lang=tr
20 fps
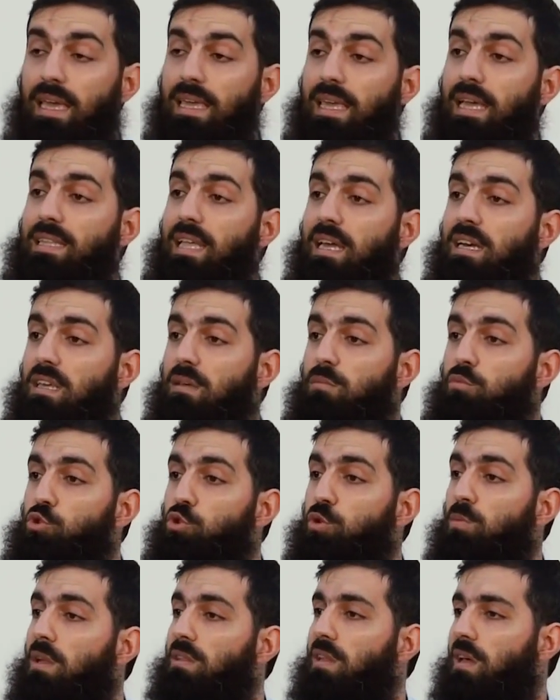Yeter ki
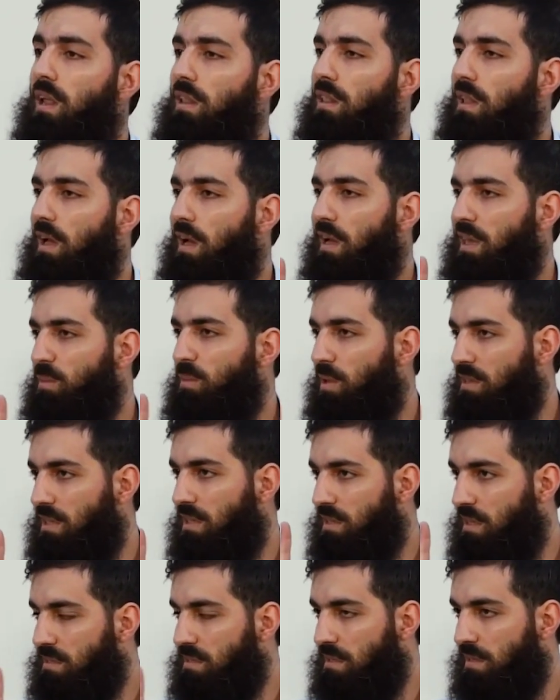Müslümanlar Allah'a
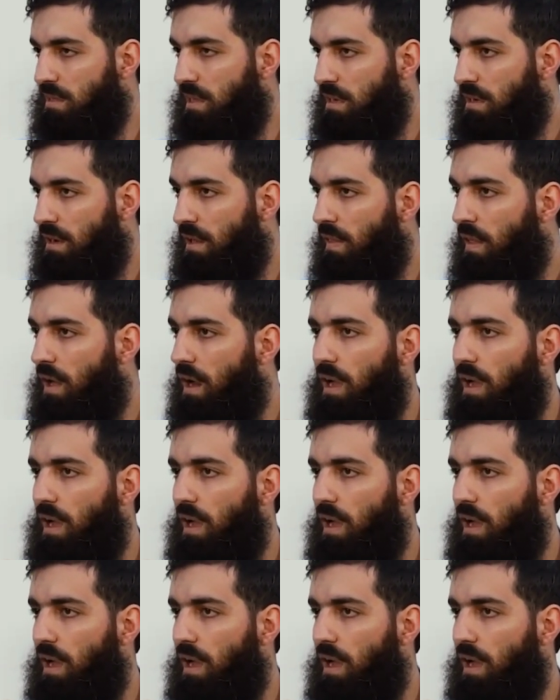ibadet etsinler.